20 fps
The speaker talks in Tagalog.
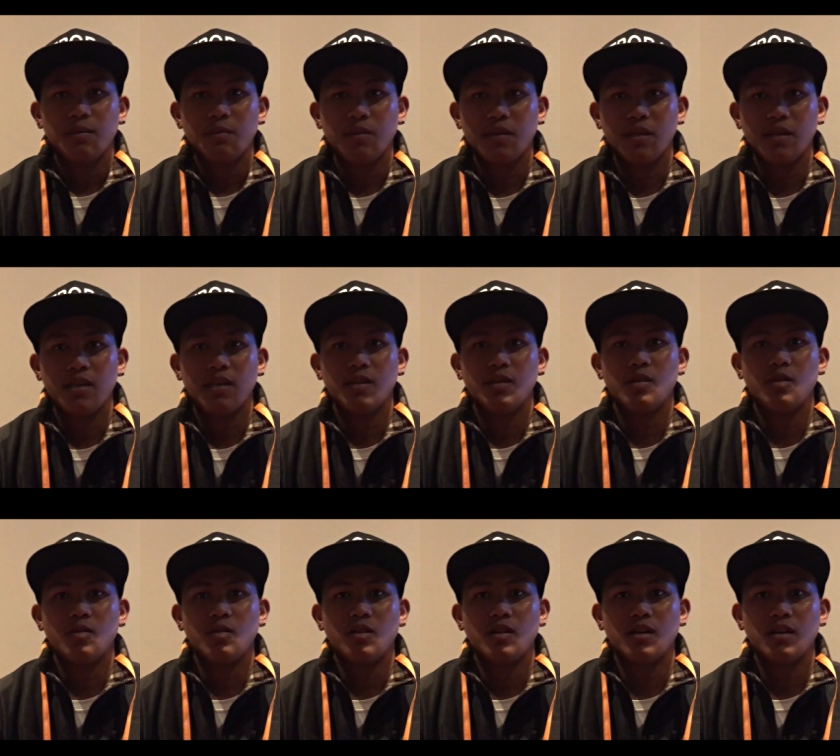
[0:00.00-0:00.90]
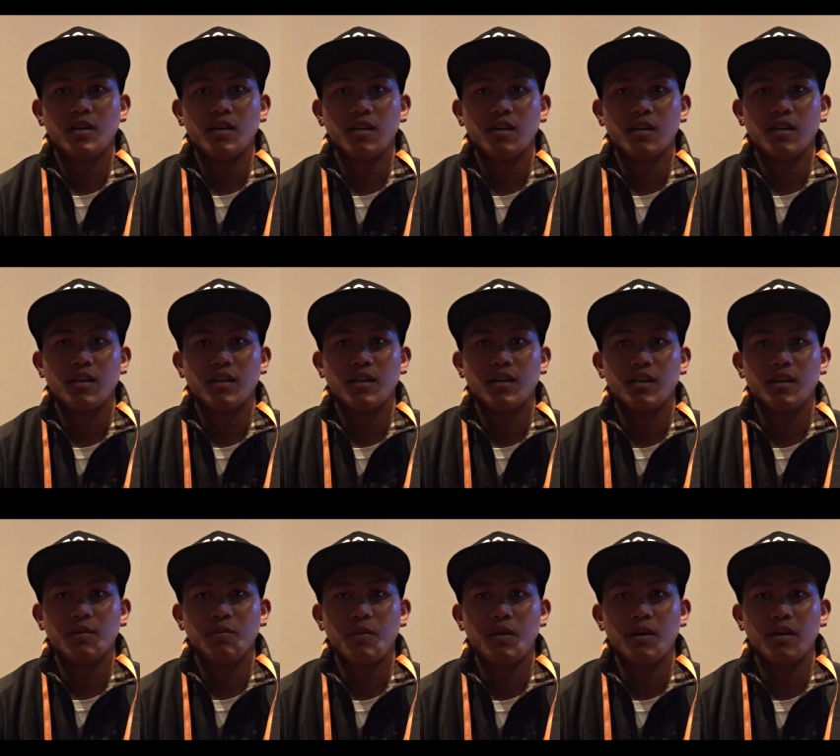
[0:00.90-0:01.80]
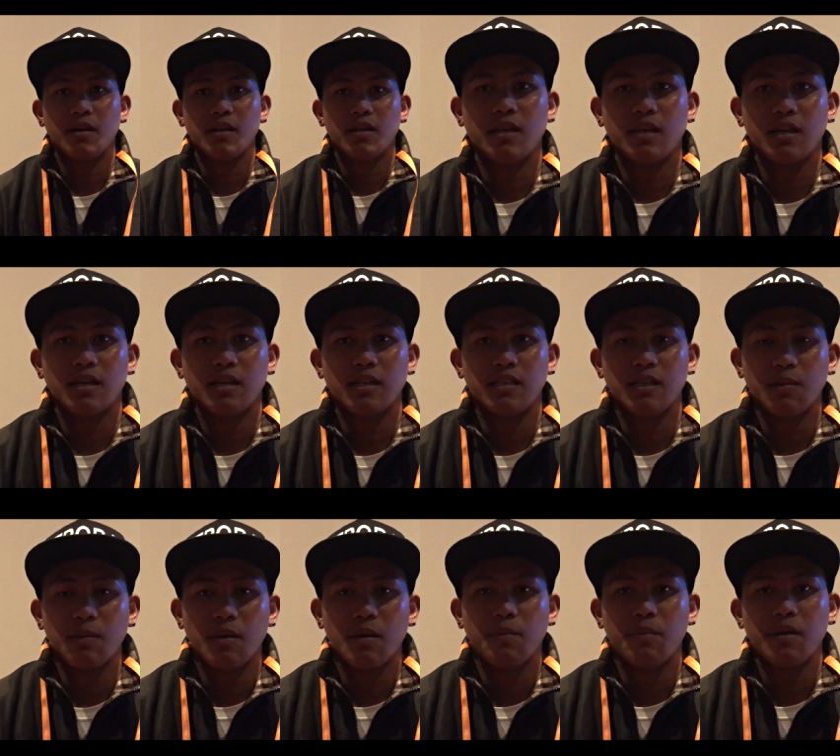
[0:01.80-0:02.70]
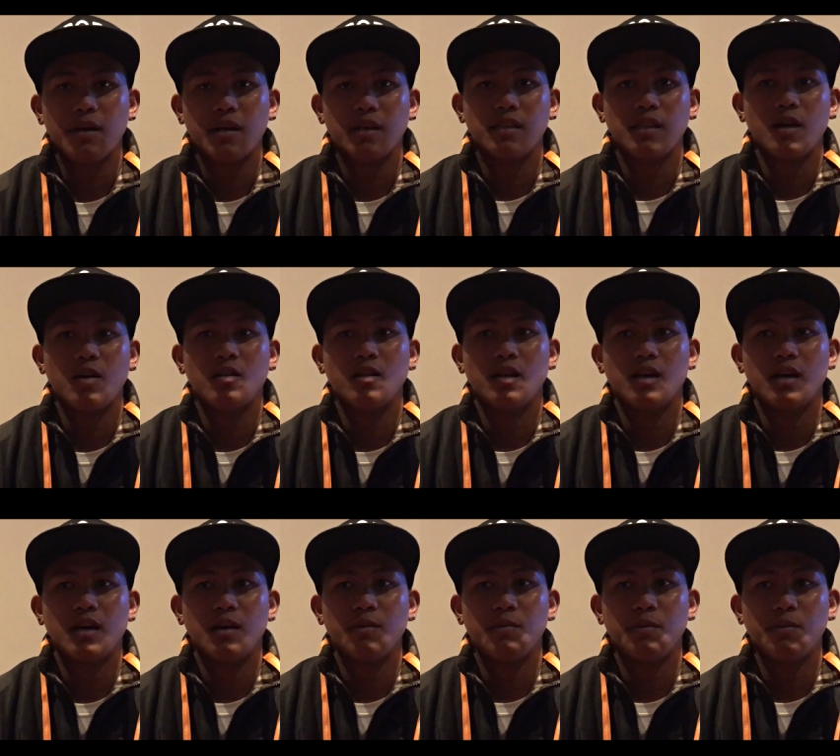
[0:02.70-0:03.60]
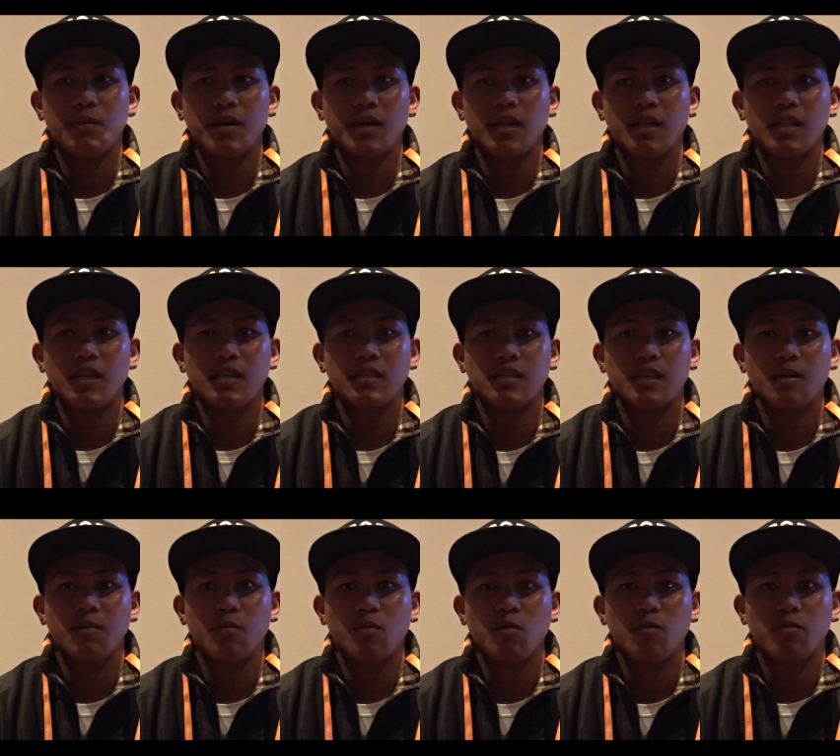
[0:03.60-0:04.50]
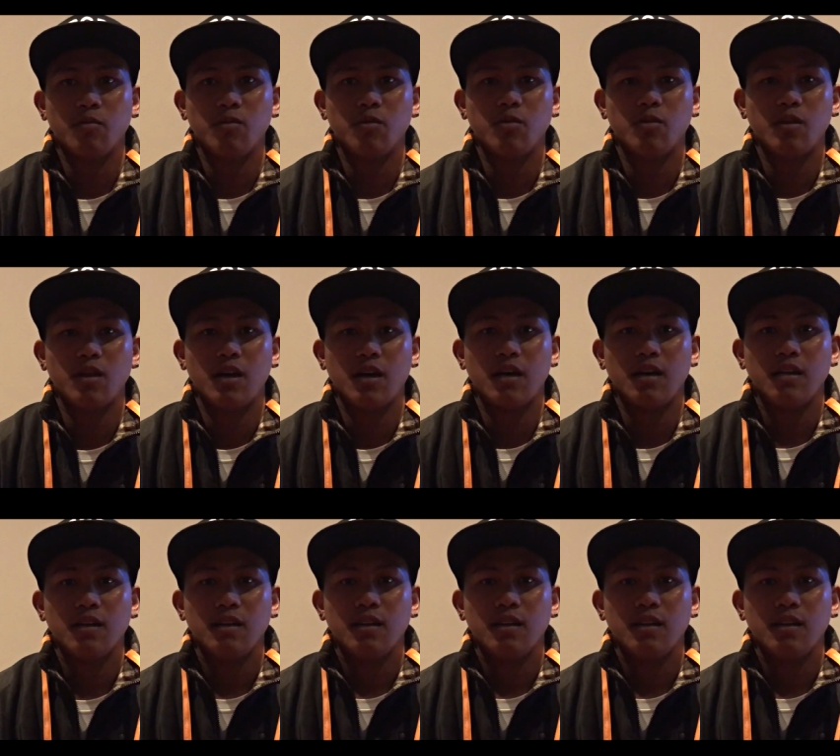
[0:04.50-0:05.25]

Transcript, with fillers: binigyan niyo ako ng ibang, uh, isa pang pagkatao na ipakita sa buong mundo na